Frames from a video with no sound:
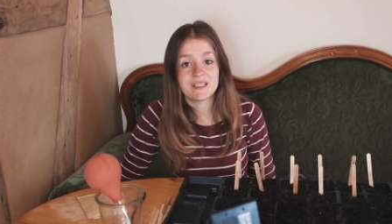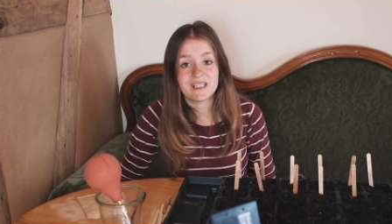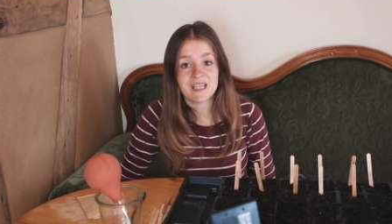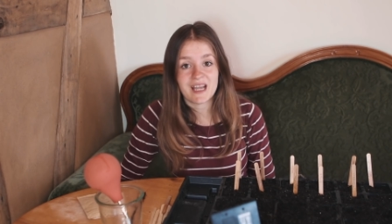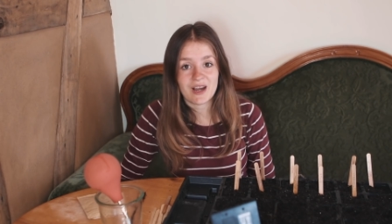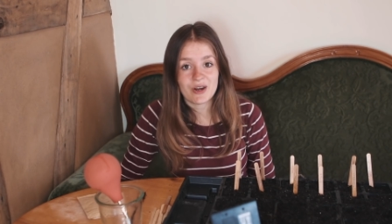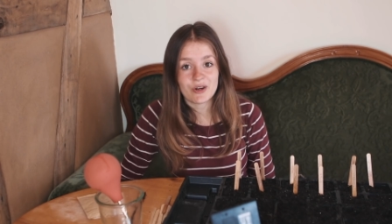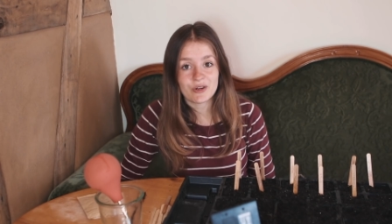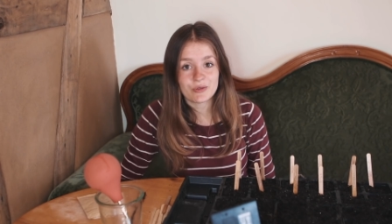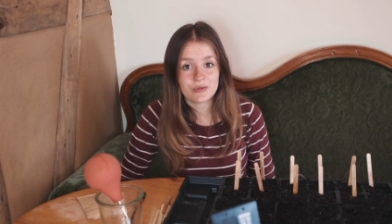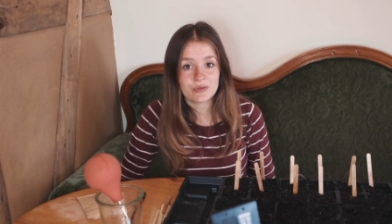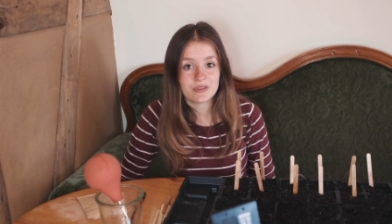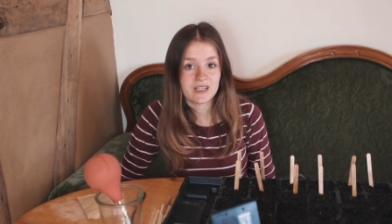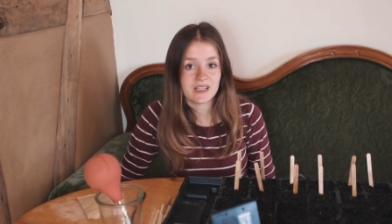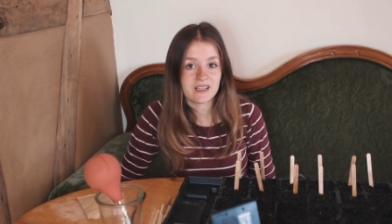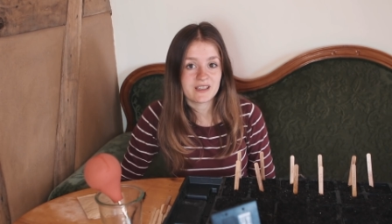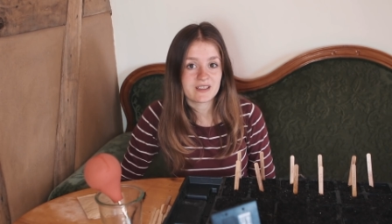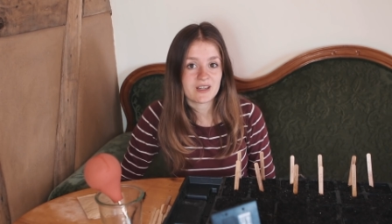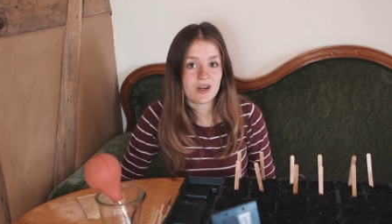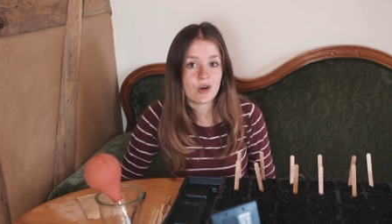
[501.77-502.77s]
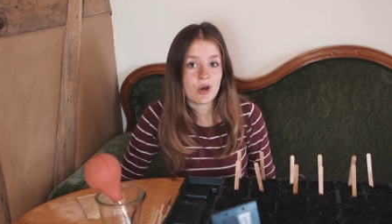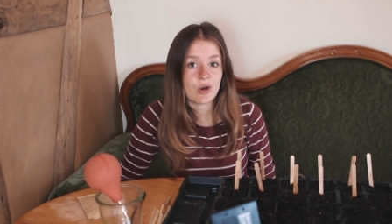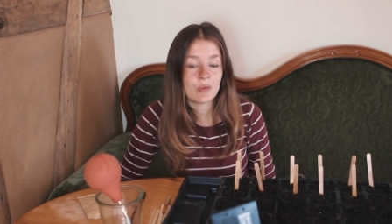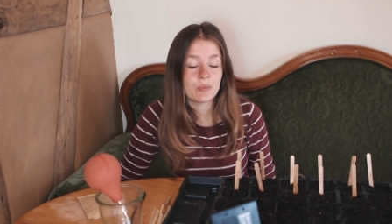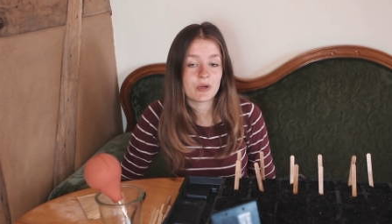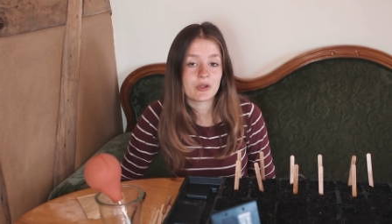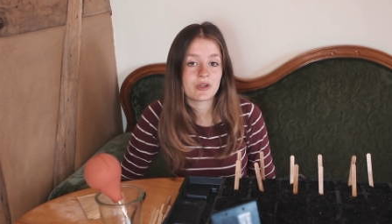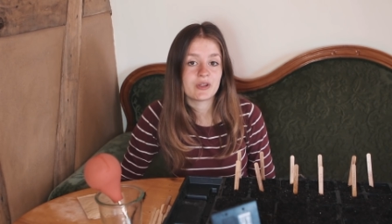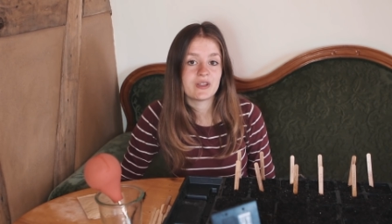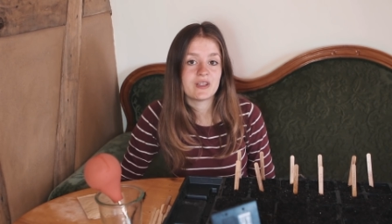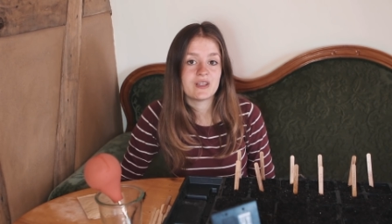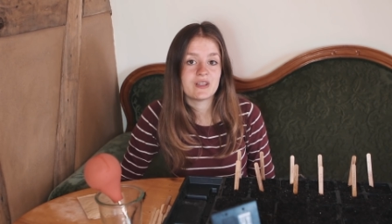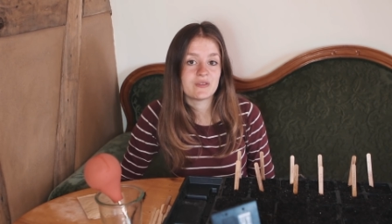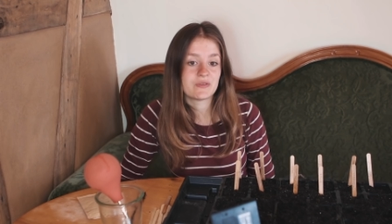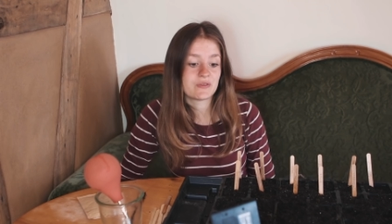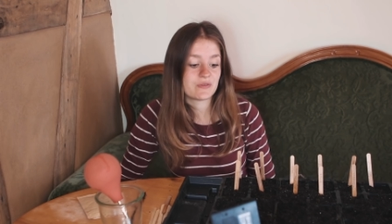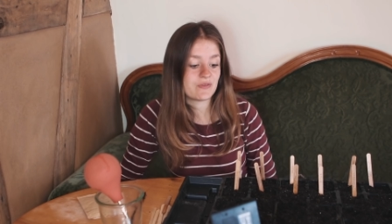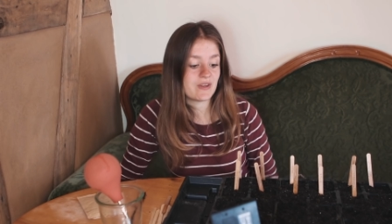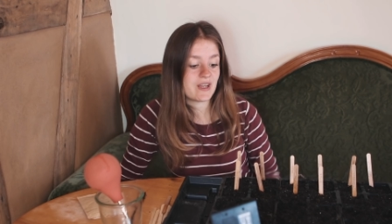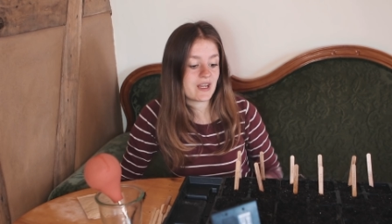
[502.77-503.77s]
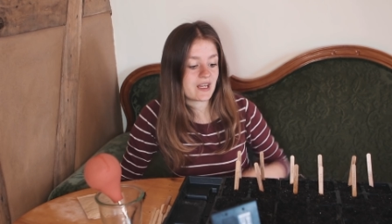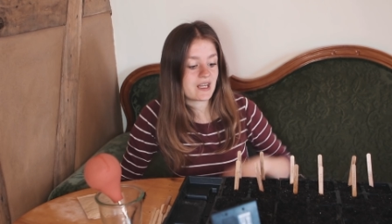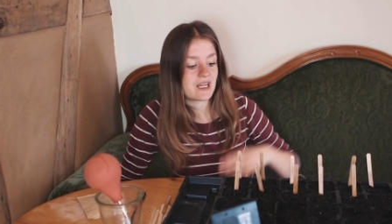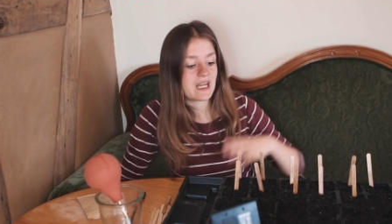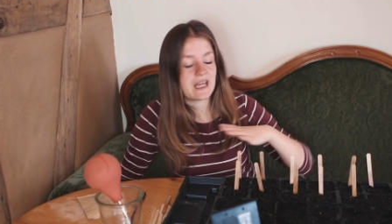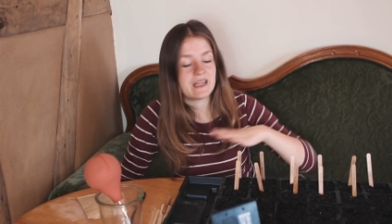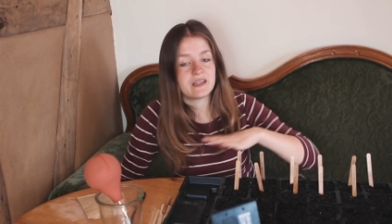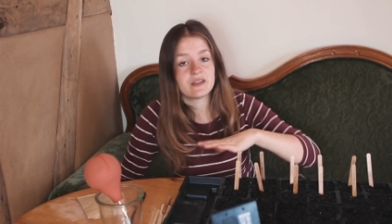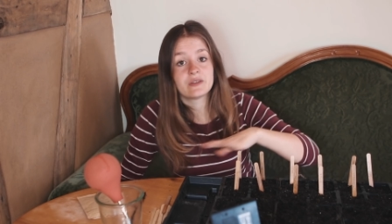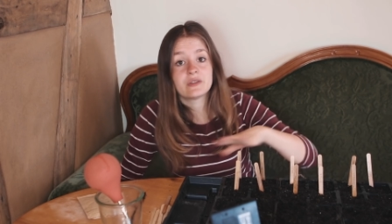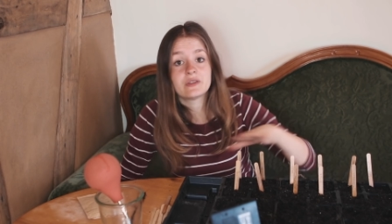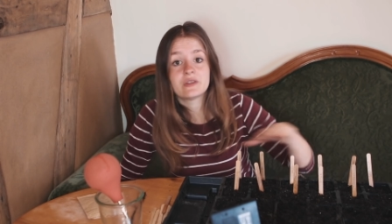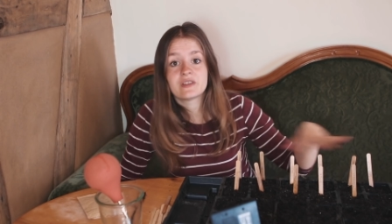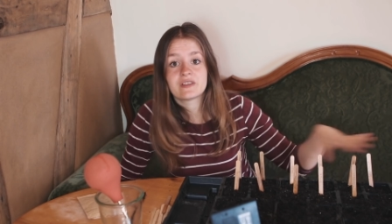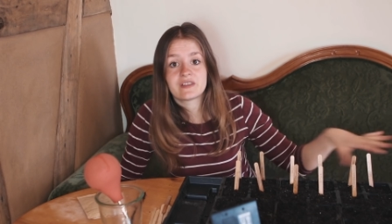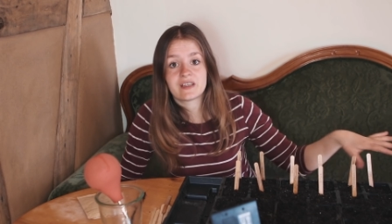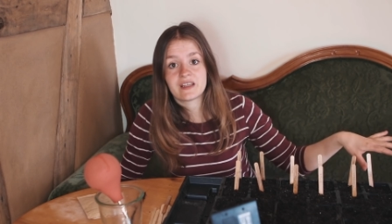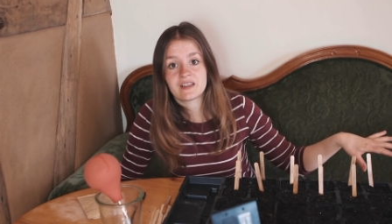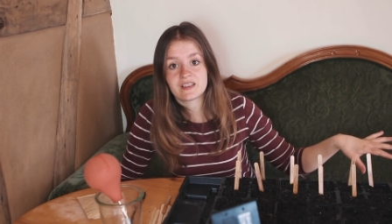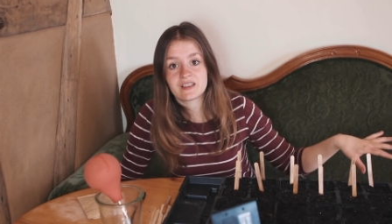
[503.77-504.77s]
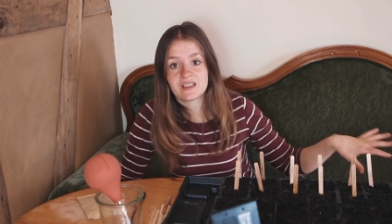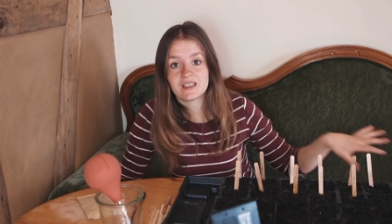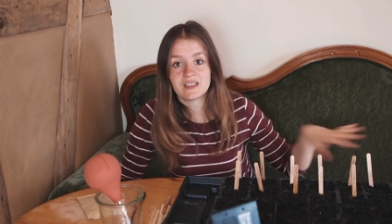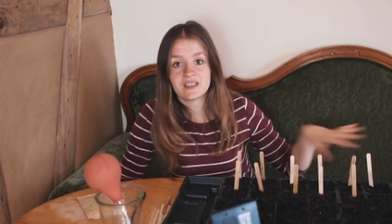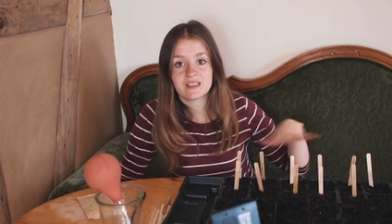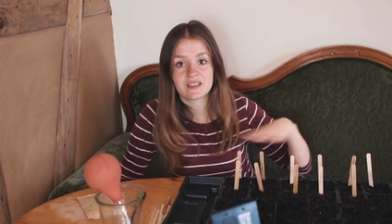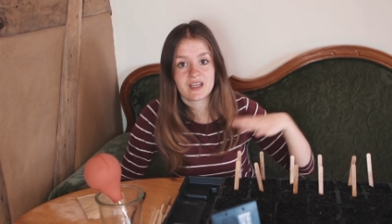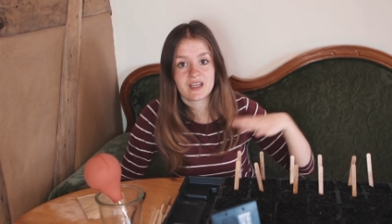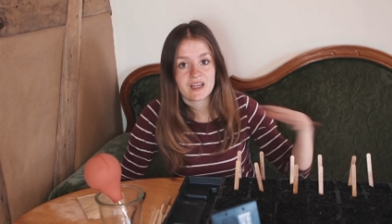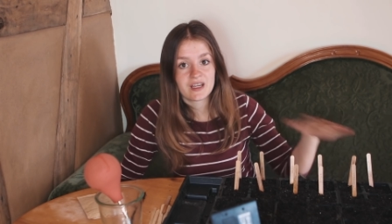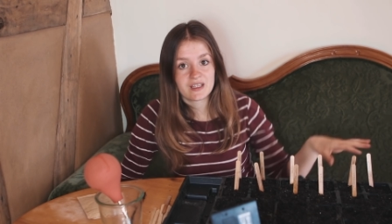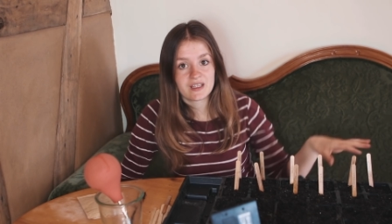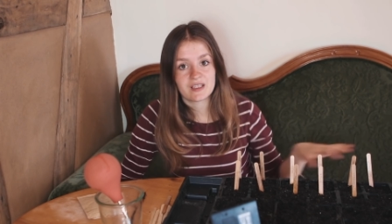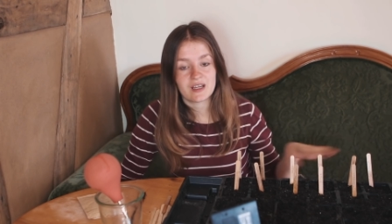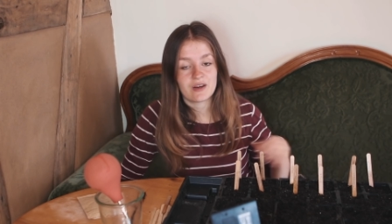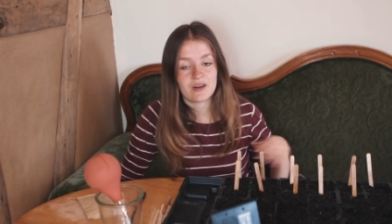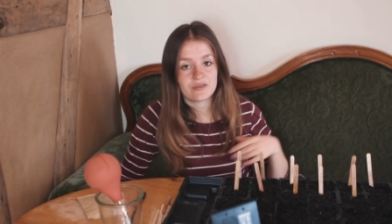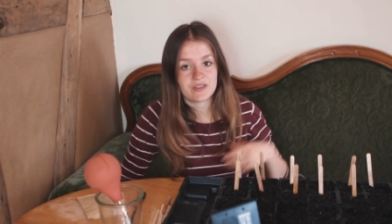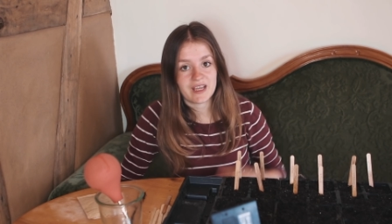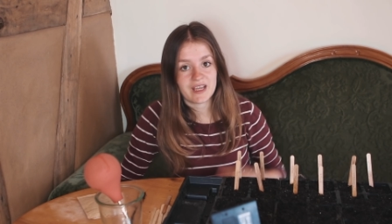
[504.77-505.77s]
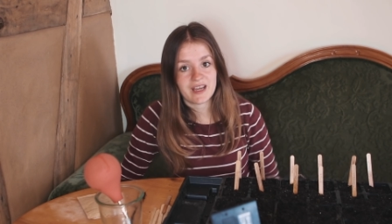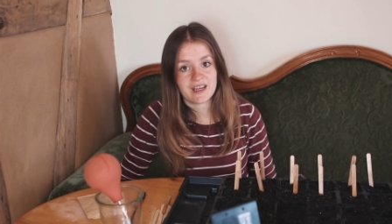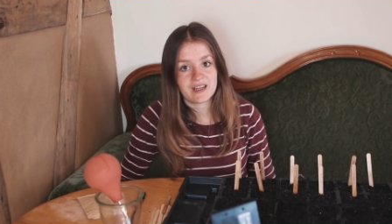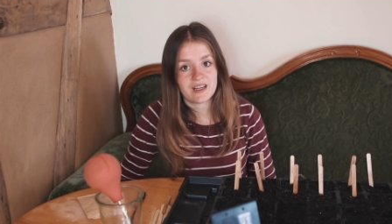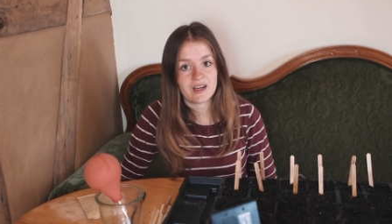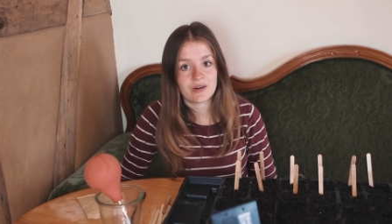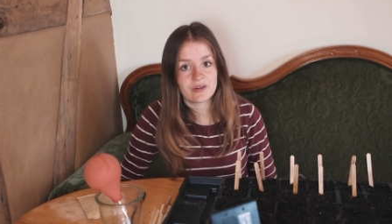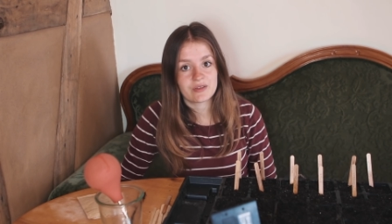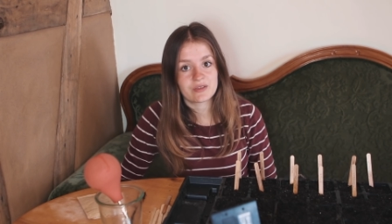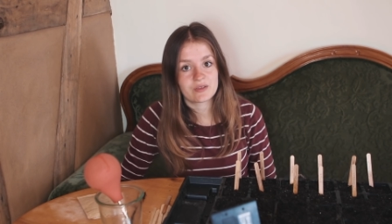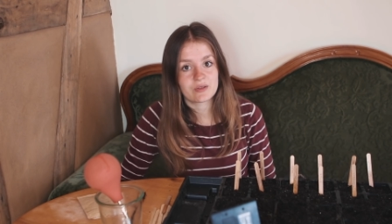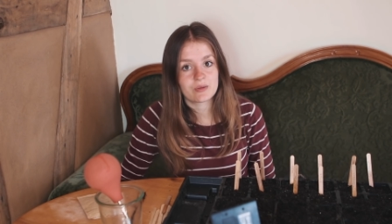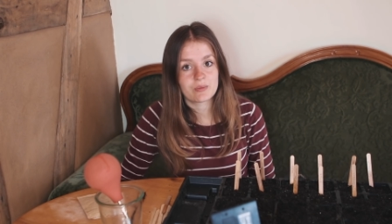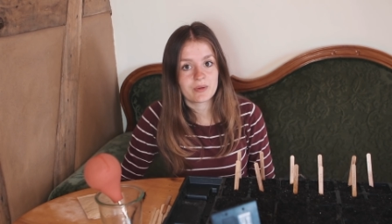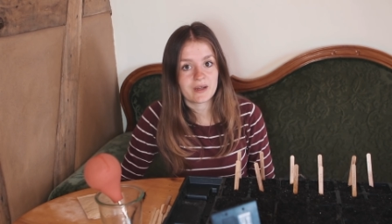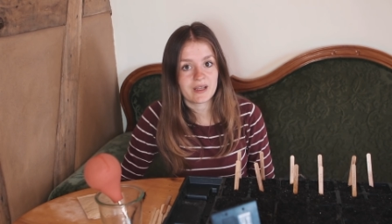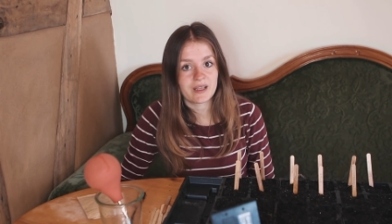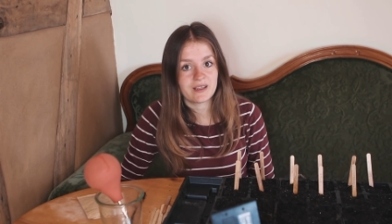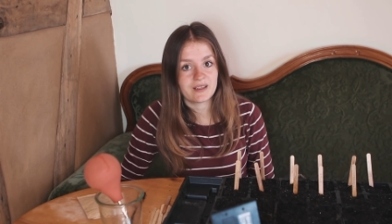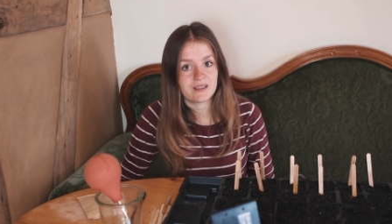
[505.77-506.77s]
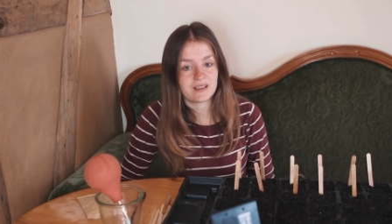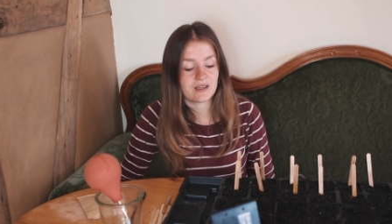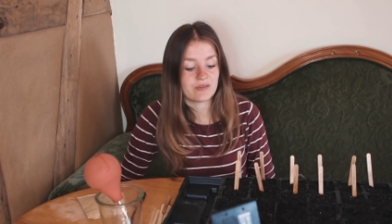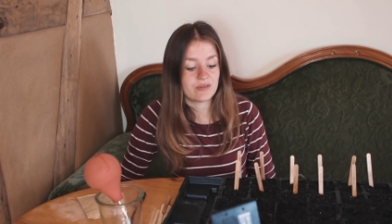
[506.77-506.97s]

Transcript: die auch gut gegen Trauermücken hilft, wäre eine dünne Sandschicht auf der Erde auszubringen.